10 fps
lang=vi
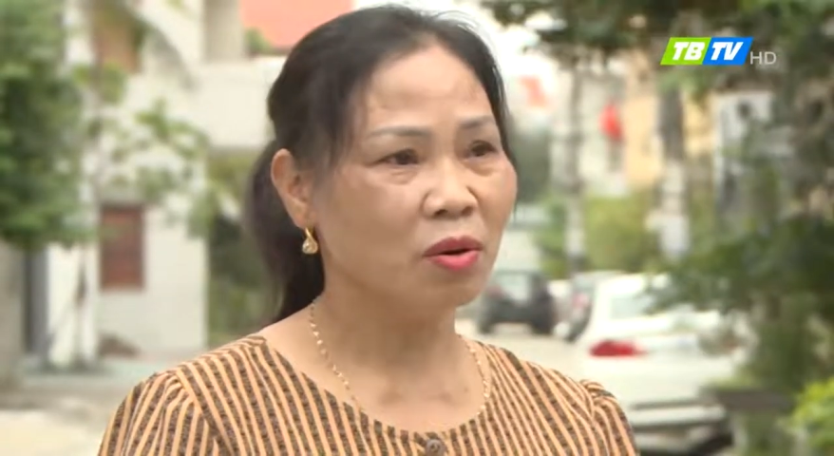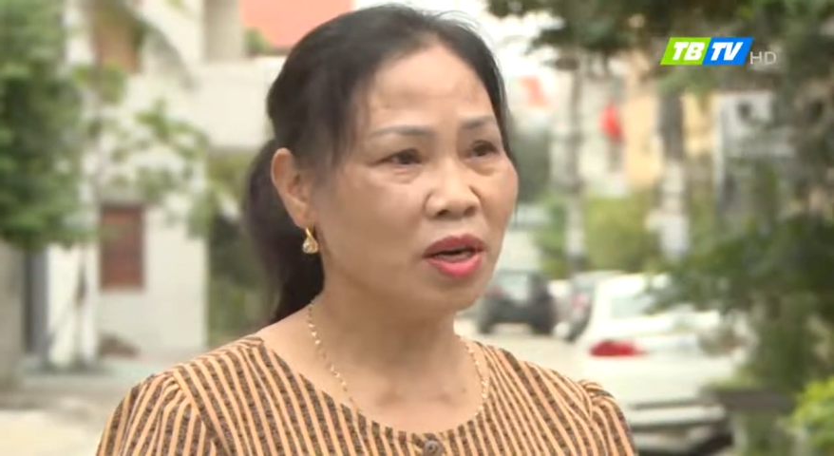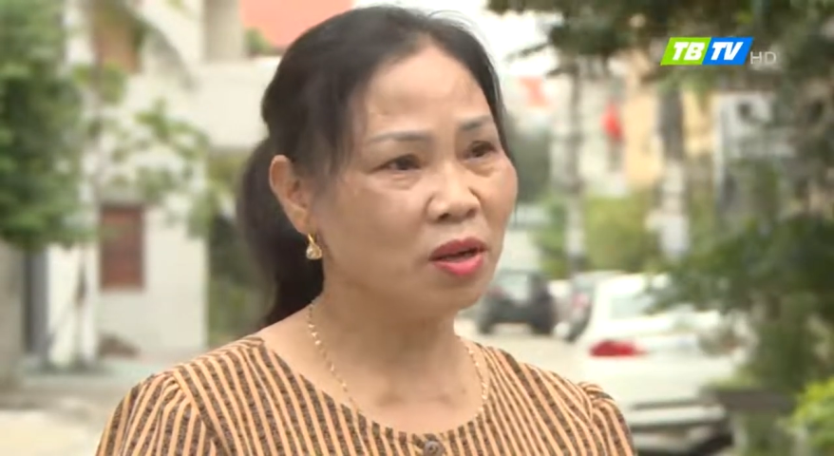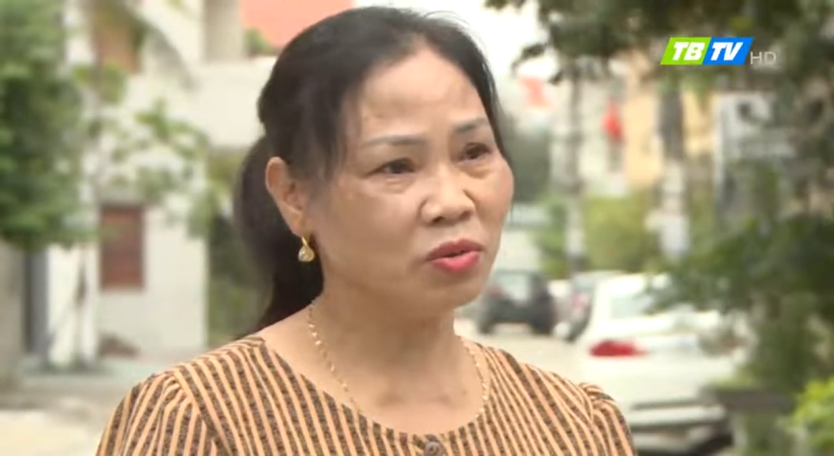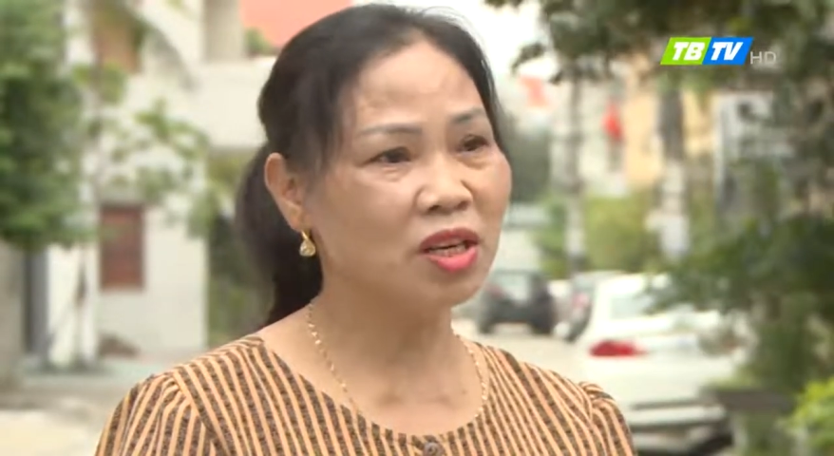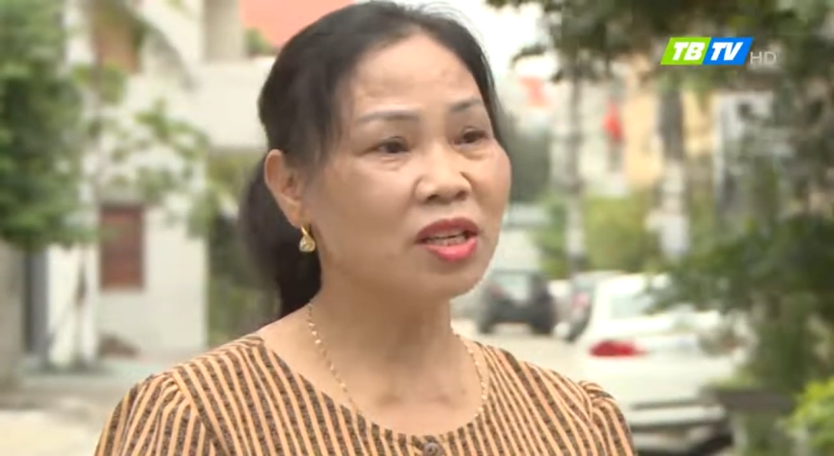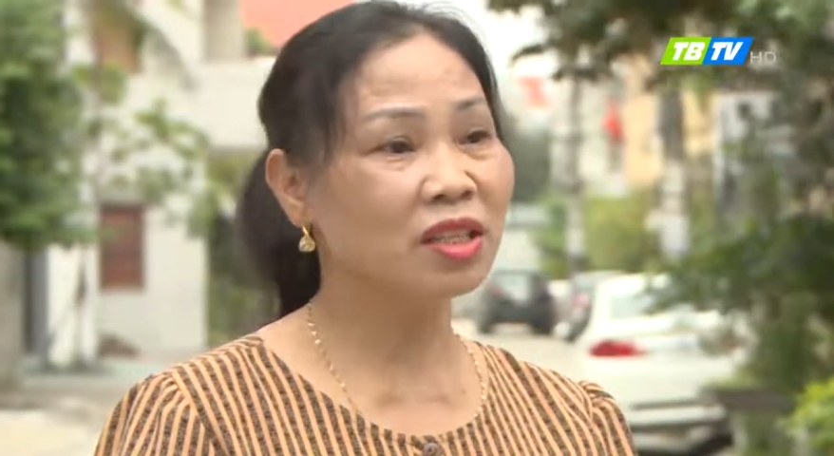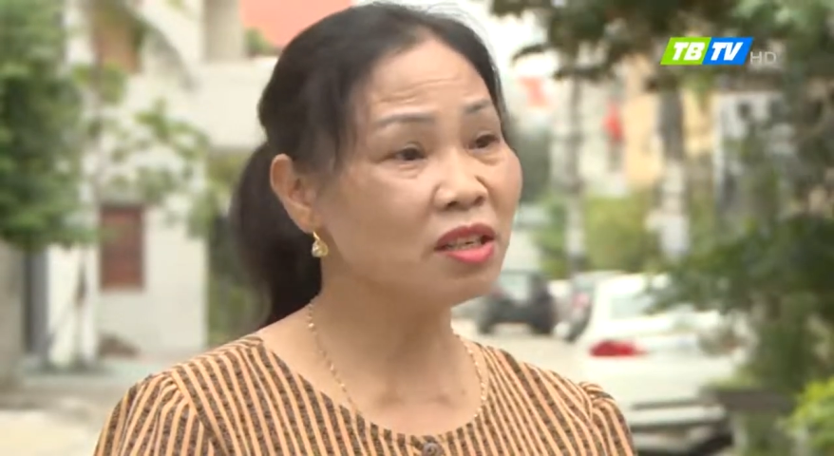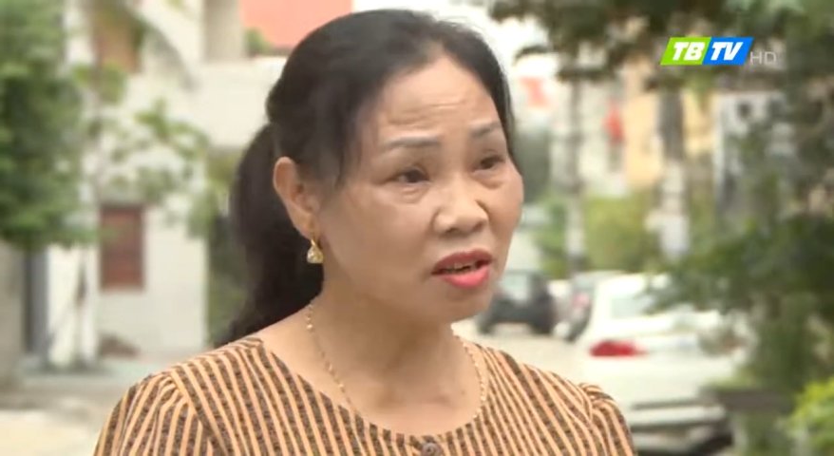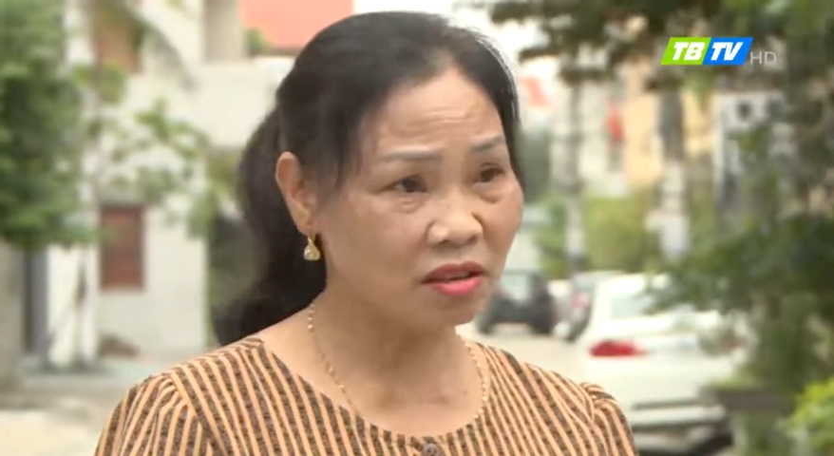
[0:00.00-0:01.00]
hoạt động rất là
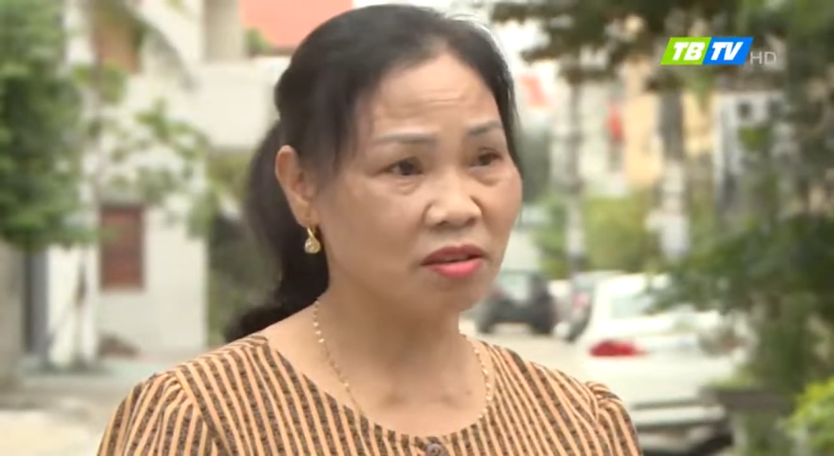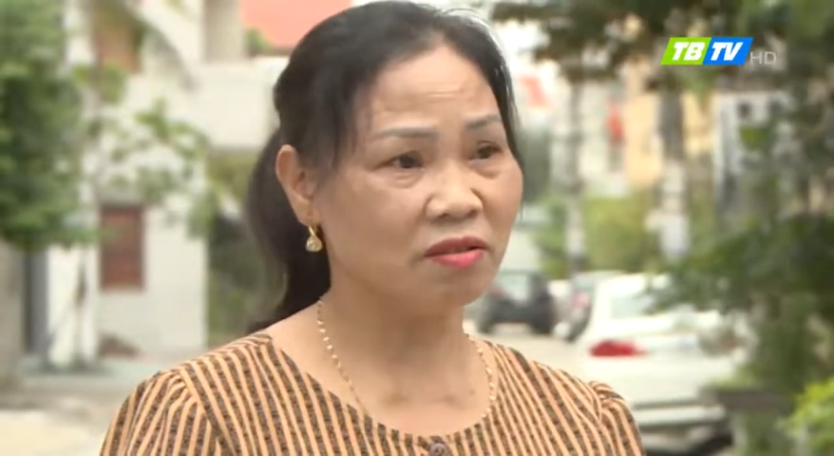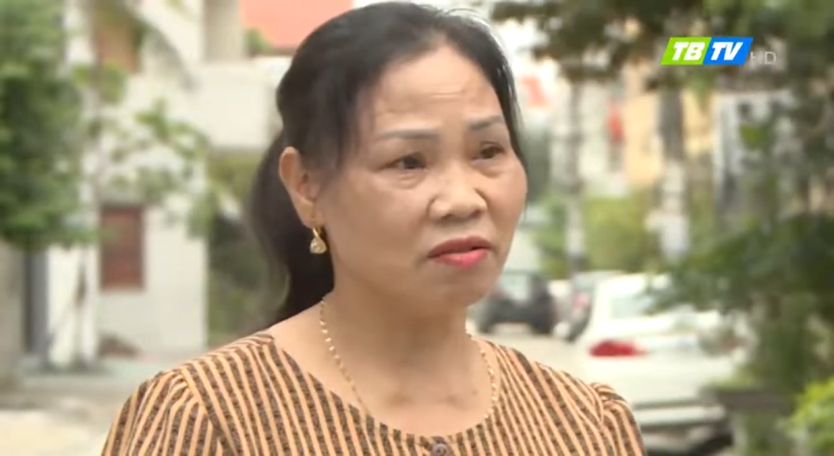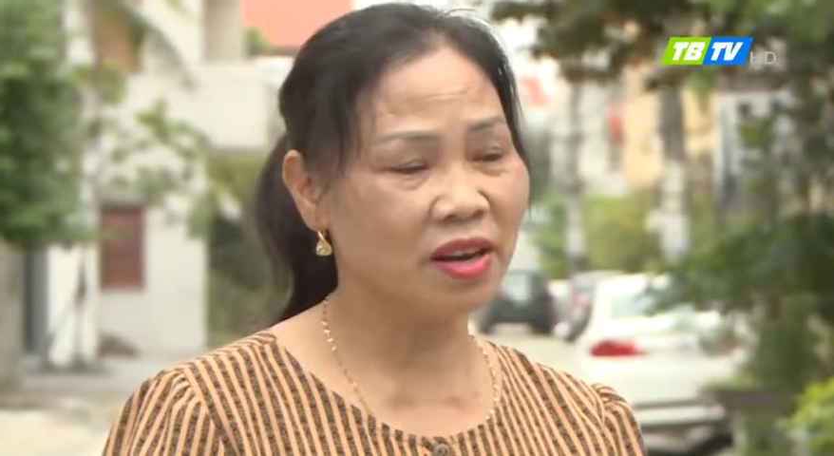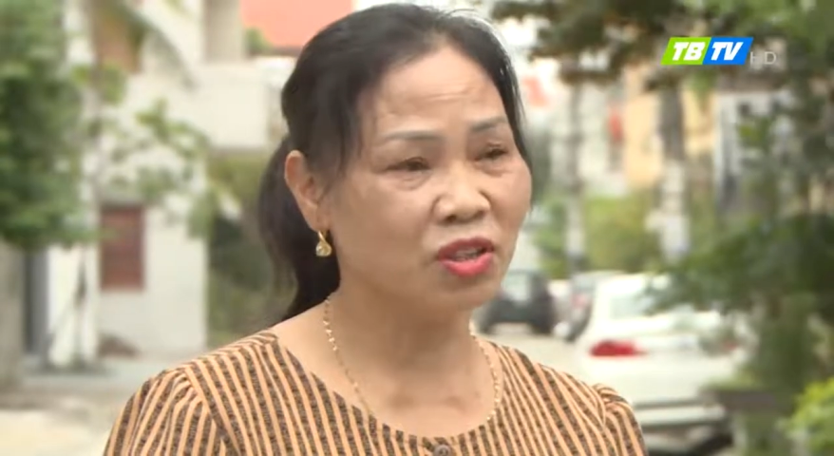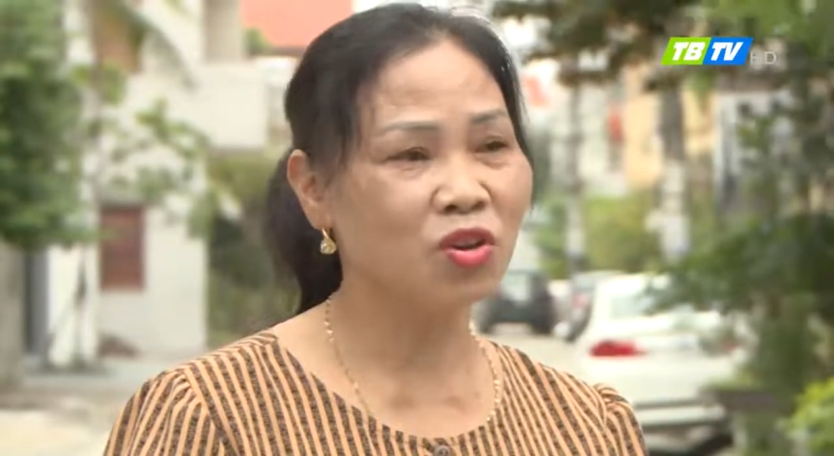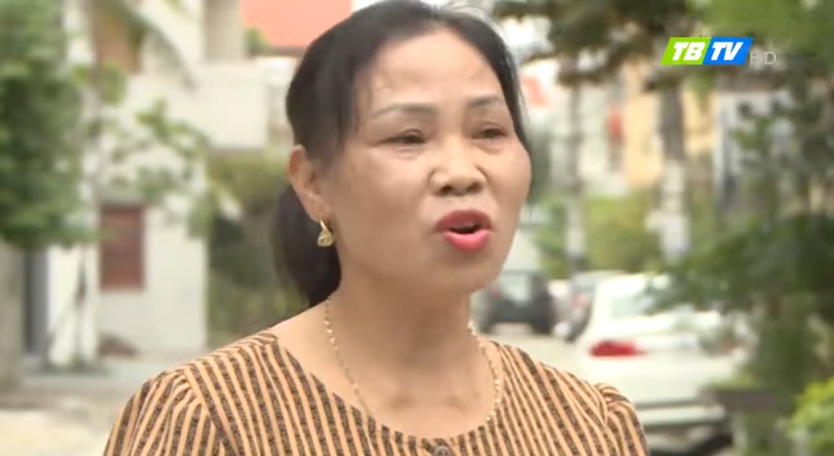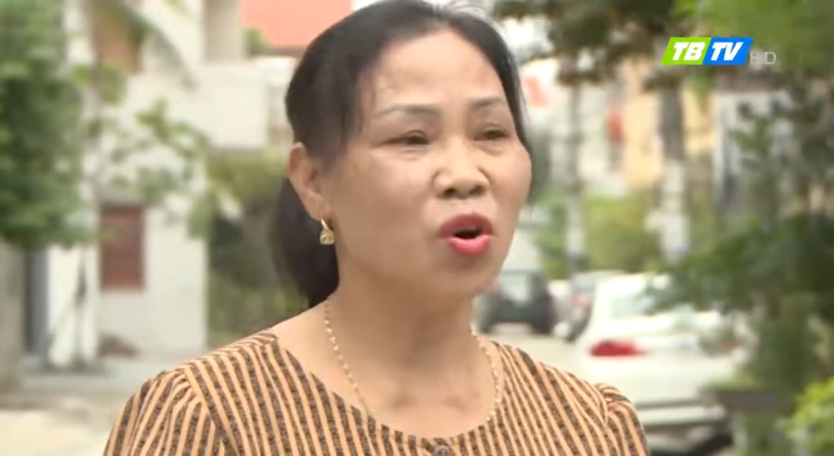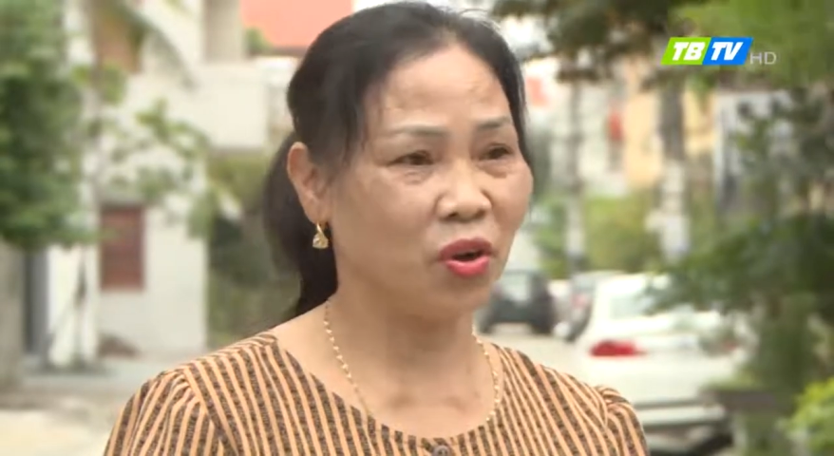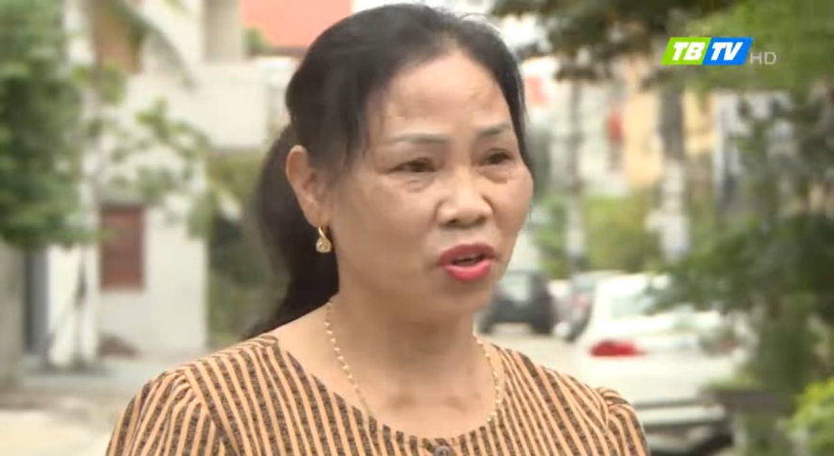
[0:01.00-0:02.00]
tích cực và sôi nổi.